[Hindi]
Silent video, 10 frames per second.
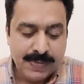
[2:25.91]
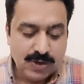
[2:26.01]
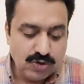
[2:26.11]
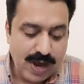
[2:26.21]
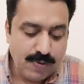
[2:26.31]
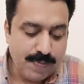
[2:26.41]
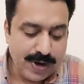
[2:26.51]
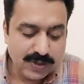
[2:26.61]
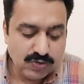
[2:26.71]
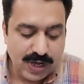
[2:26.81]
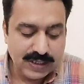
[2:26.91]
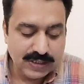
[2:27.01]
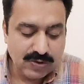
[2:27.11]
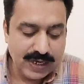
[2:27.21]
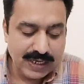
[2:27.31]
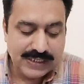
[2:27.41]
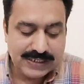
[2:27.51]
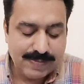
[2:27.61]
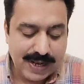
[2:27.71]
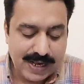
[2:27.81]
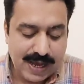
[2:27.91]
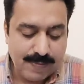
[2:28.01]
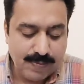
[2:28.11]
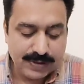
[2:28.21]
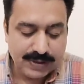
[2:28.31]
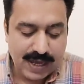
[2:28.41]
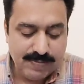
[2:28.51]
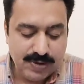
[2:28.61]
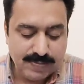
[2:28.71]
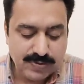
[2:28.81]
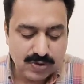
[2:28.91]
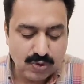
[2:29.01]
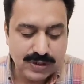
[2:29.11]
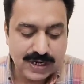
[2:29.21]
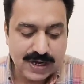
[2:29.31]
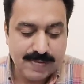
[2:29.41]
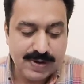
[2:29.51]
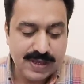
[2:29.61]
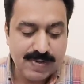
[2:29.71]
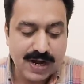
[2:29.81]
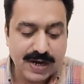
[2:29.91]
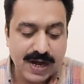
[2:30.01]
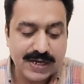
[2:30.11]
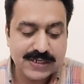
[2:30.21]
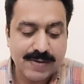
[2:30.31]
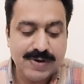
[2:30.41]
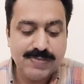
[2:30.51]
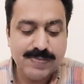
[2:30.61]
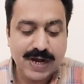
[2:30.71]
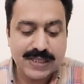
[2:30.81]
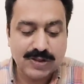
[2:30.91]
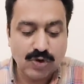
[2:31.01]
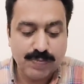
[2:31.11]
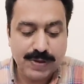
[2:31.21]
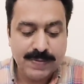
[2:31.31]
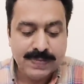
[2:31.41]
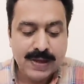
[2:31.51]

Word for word: जो मैं आपको पढ़ के सुना देता हूँ लेकिन इससे पहले आपको पता है अभी अब से थोड़ी देर कबल इमरान खान साहब ने भी बाकायदा तौर पर